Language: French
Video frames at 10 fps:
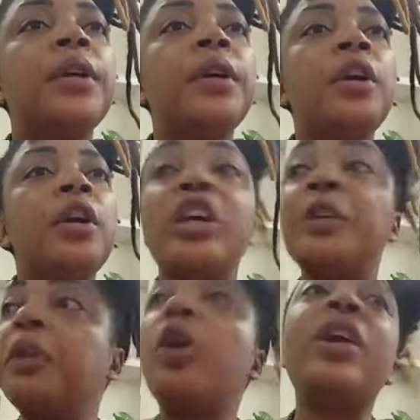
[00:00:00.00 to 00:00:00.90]
Tu
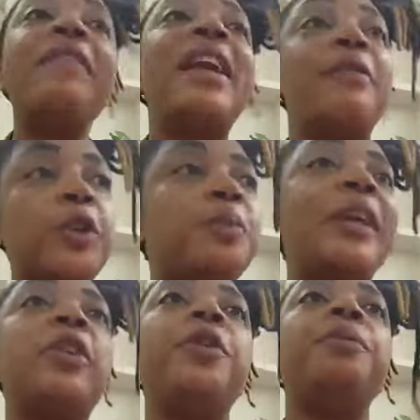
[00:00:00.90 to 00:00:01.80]
expliques ton rêve à la fausse
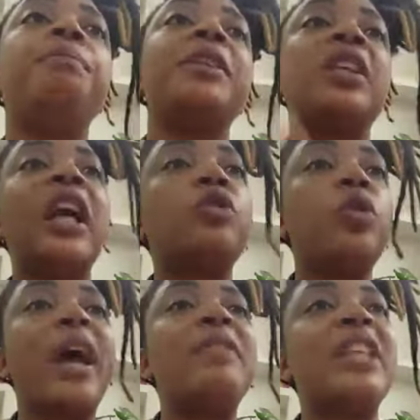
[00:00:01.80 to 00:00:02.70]
personne. Parce que dans le
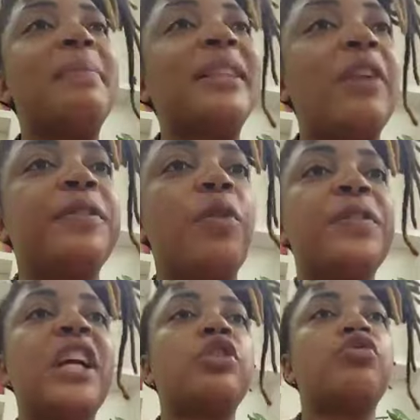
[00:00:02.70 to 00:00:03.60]
rêve, ce n'est pas son
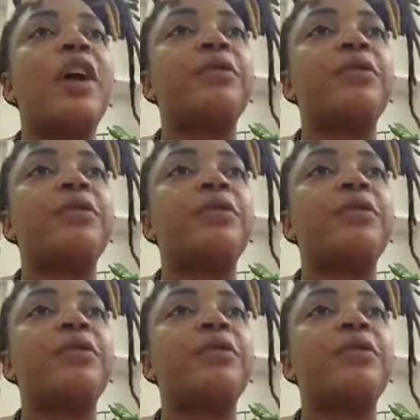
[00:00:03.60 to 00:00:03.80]
visage que tu as vu.